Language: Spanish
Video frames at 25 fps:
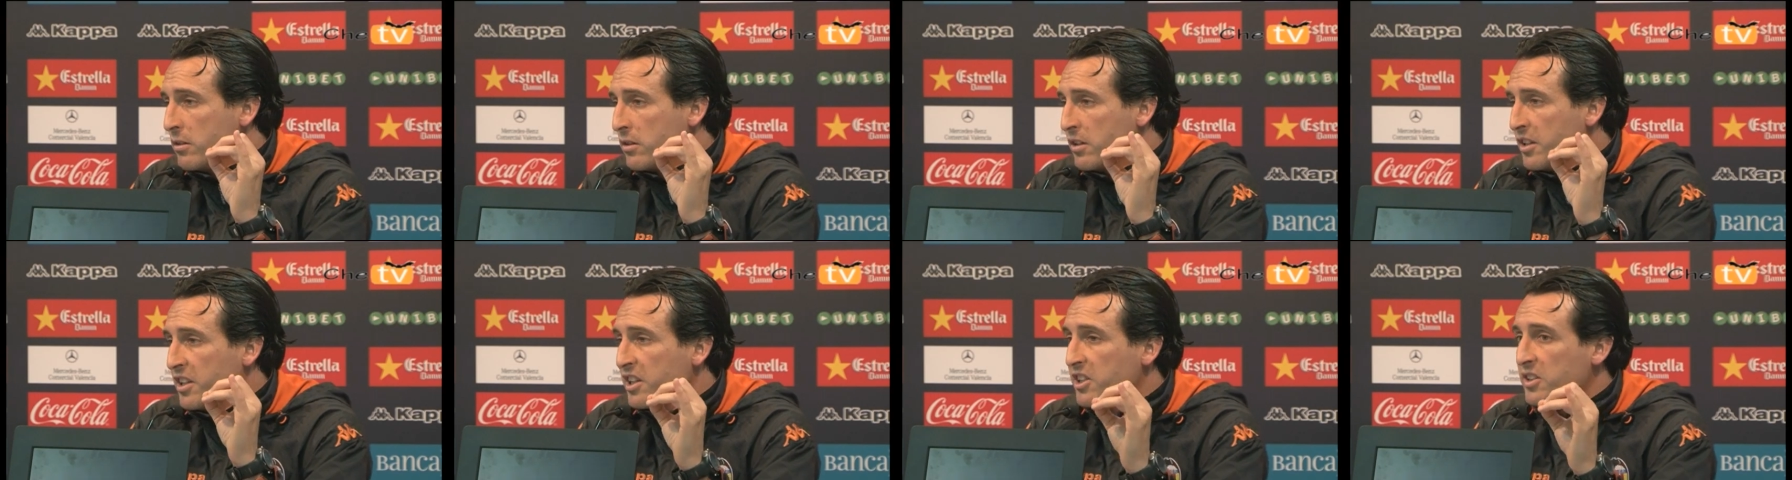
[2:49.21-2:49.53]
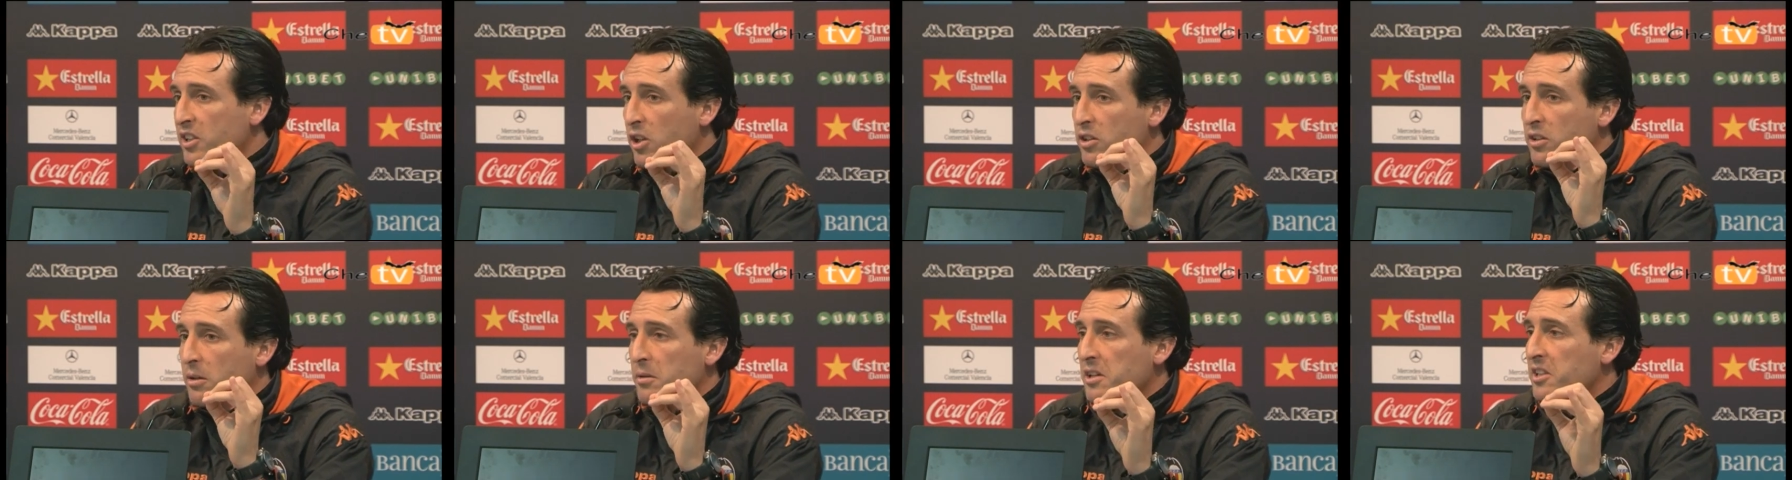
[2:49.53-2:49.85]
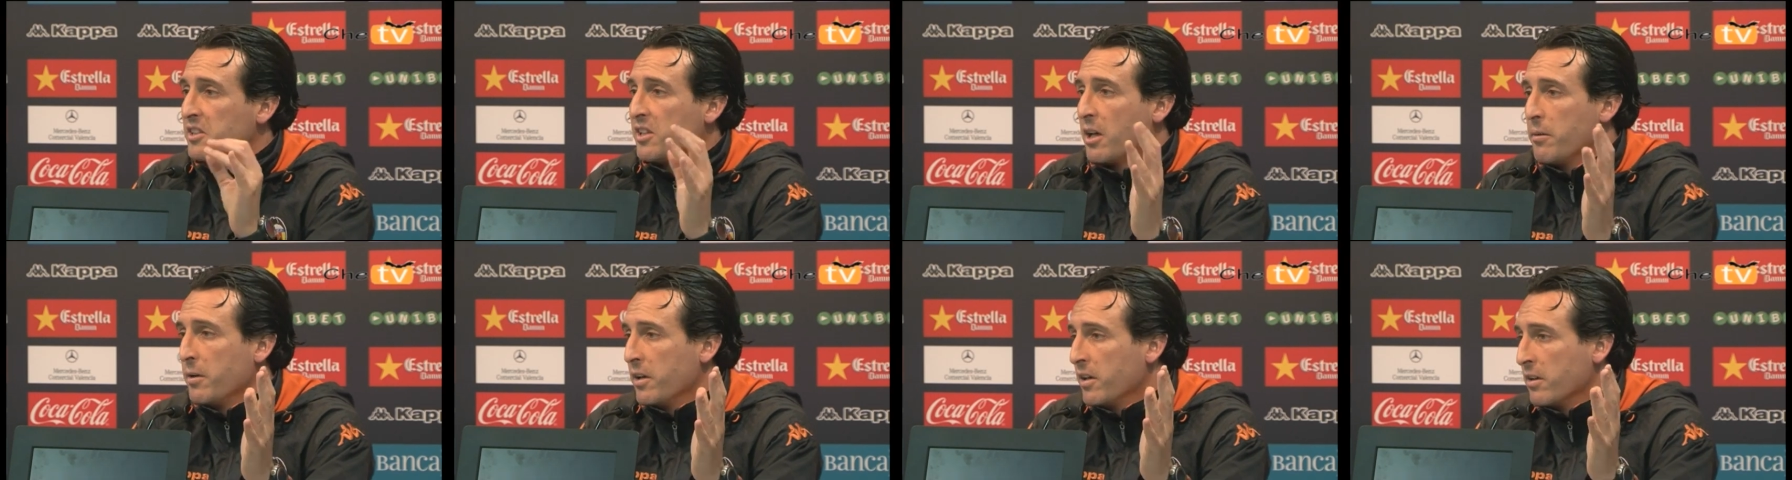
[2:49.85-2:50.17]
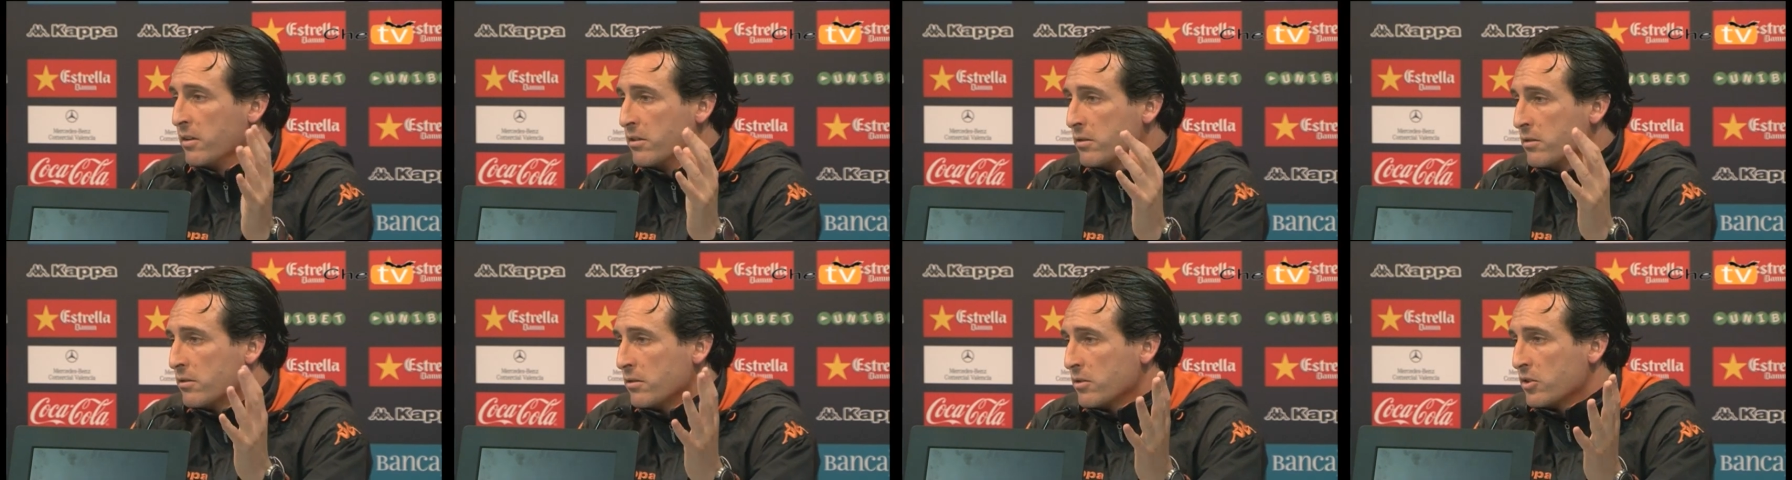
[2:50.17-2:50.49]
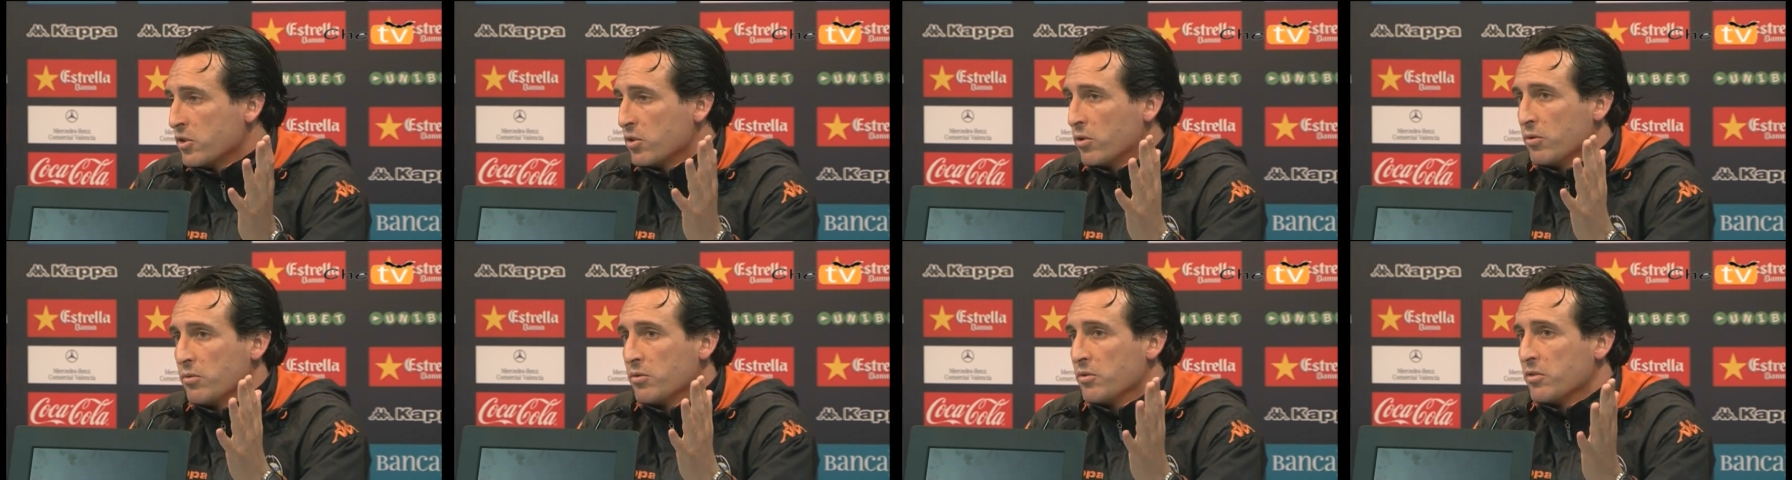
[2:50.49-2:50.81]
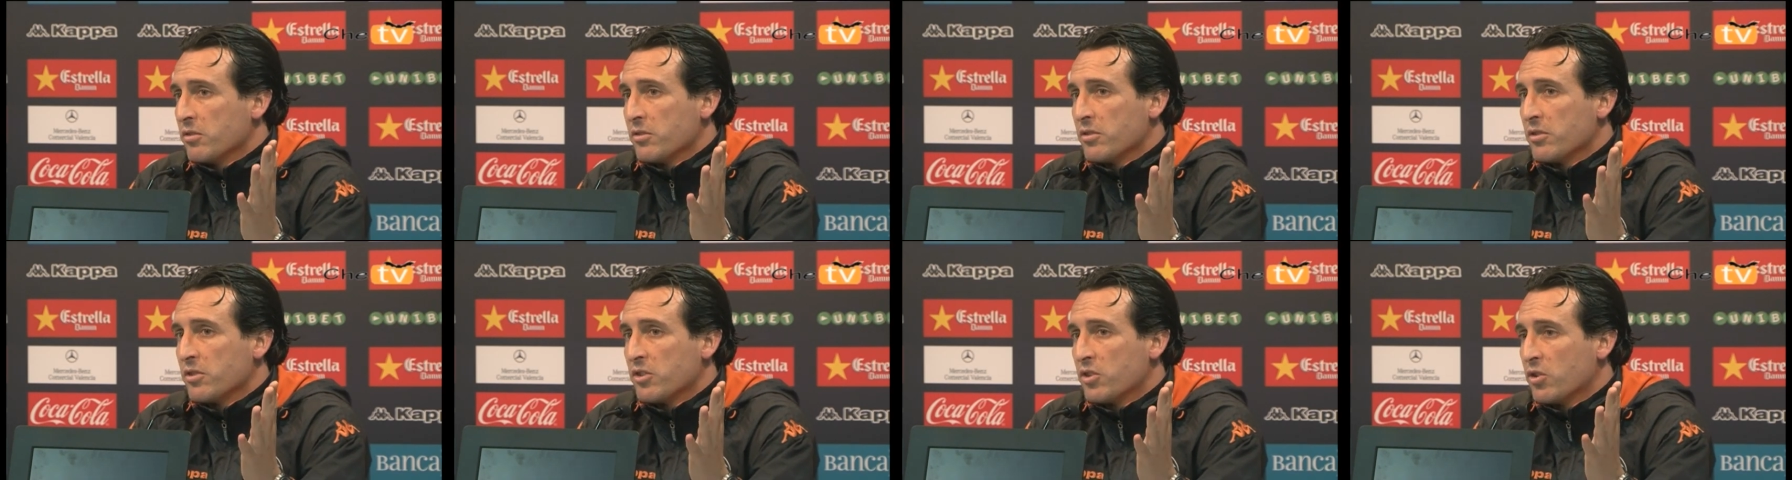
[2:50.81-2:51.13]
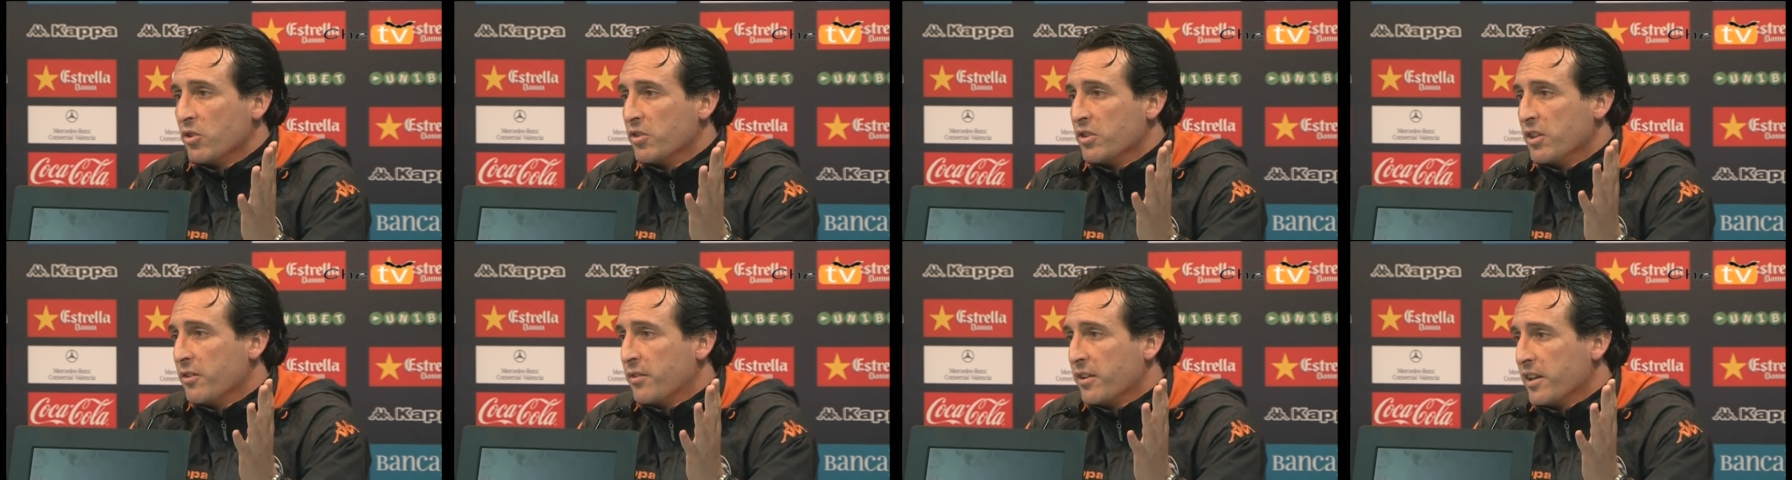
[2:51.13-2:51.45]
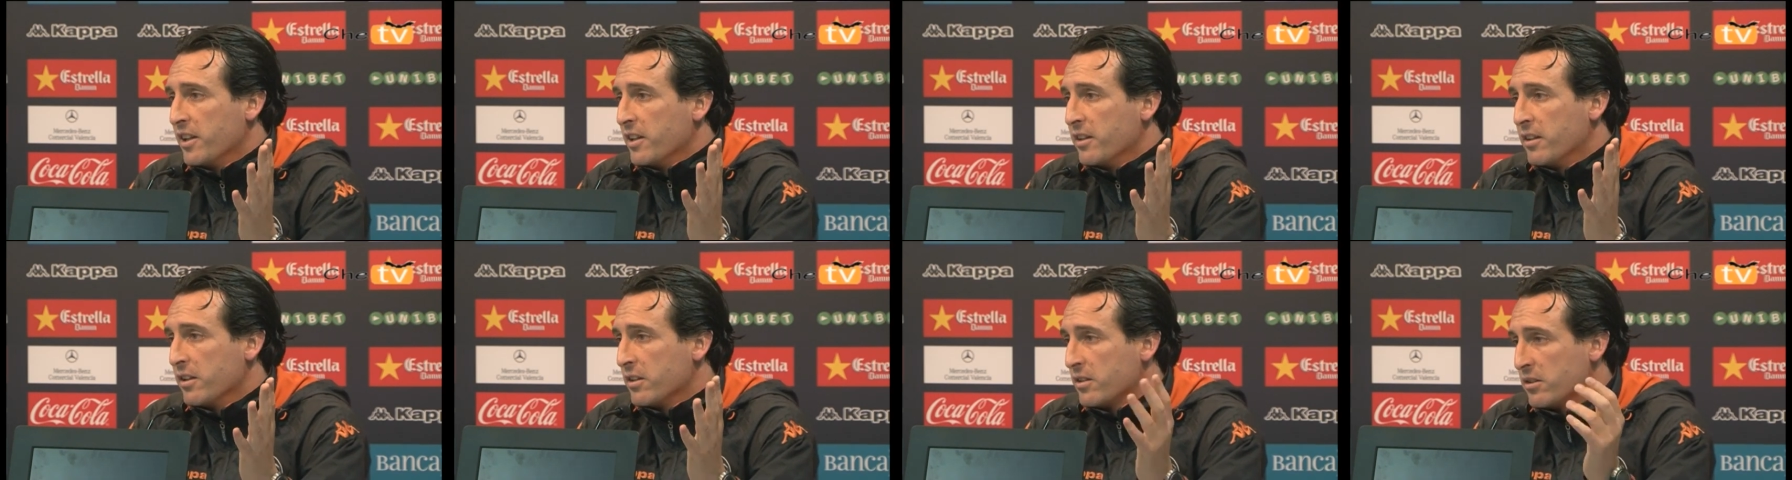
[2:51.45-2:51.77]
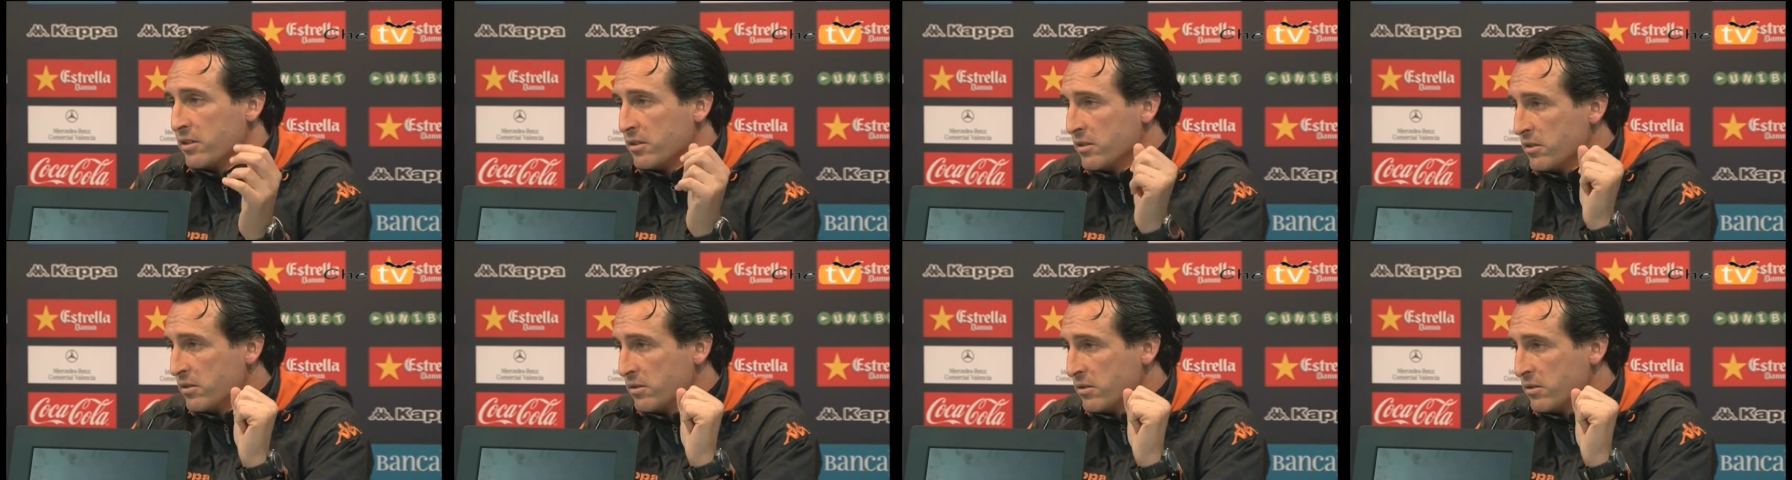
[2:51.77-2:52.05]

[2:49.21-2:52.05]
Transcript: y este año también está bien son, son diferentes.